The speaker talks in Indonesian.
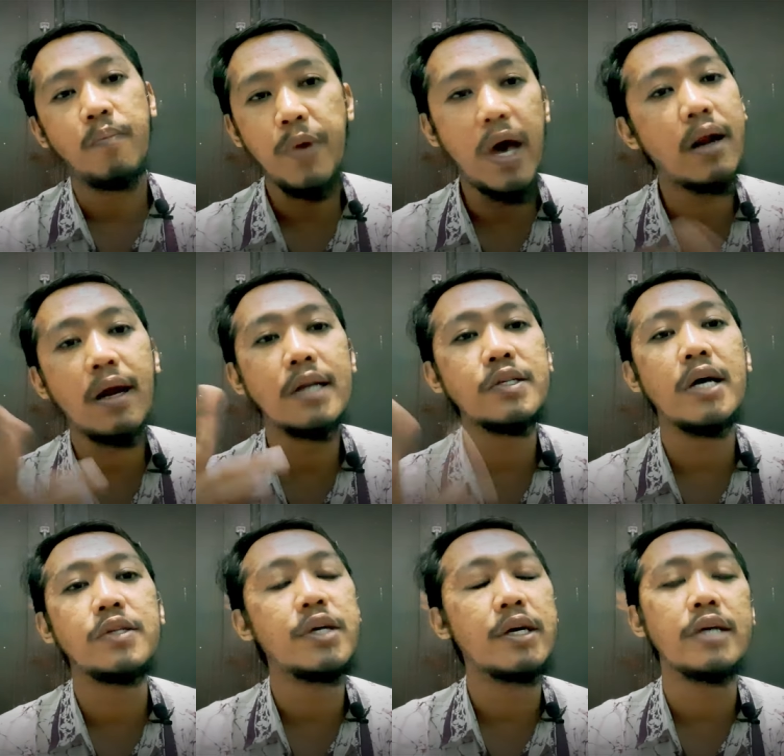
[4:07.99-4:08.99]
Biarkan
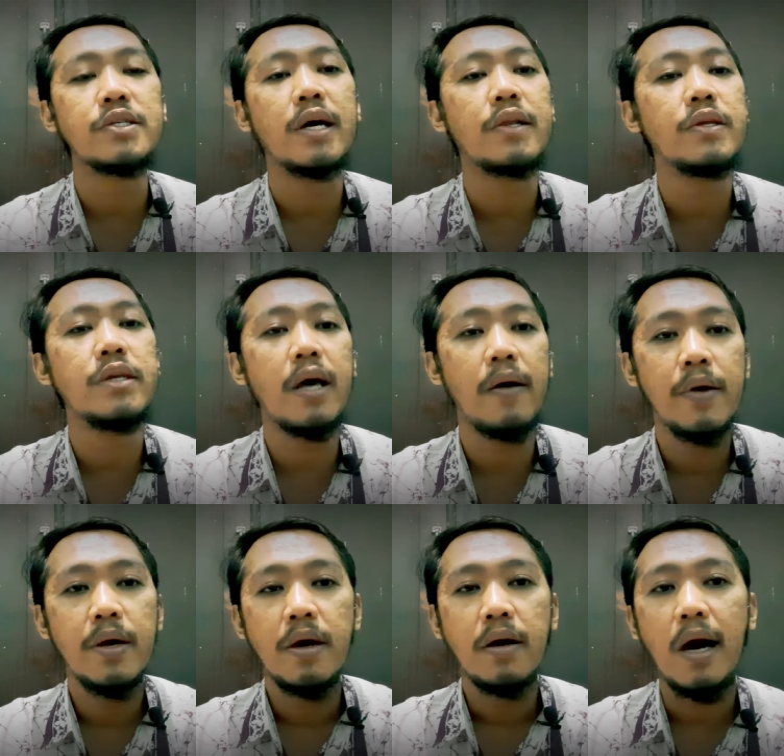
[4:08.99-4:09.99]
saja guys artinya
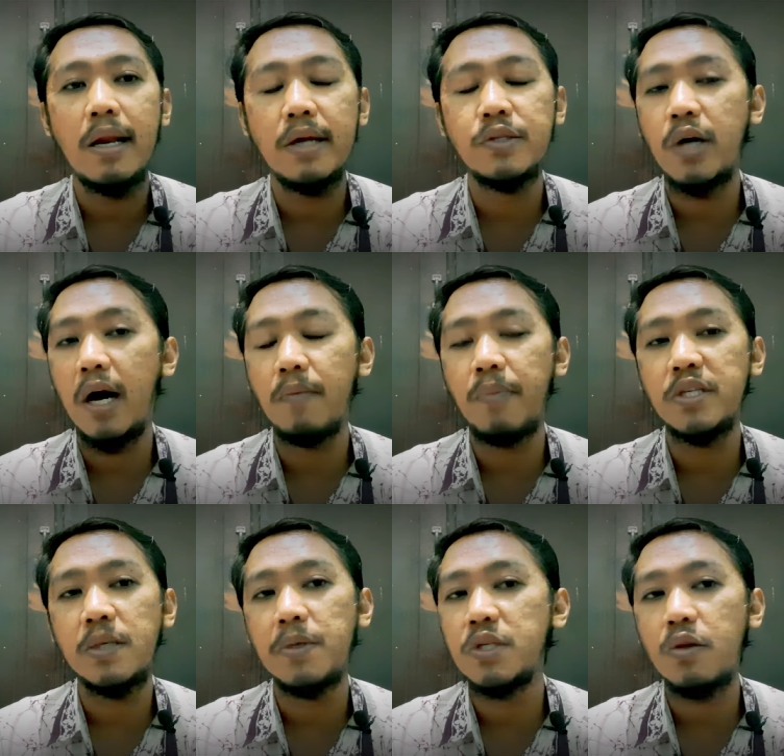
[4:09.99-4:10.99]
Kalian jangan
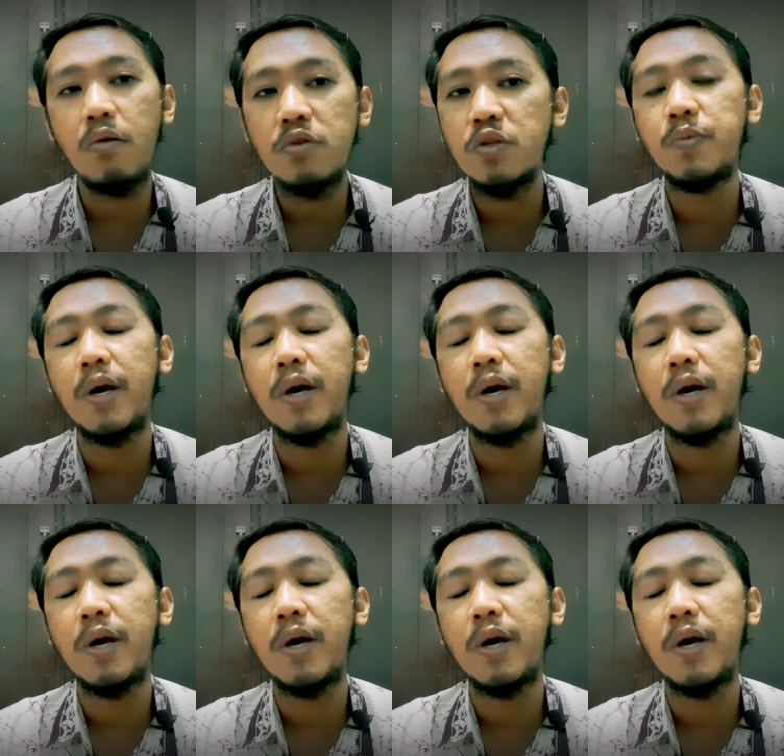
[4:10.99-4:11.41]
pesimis terus,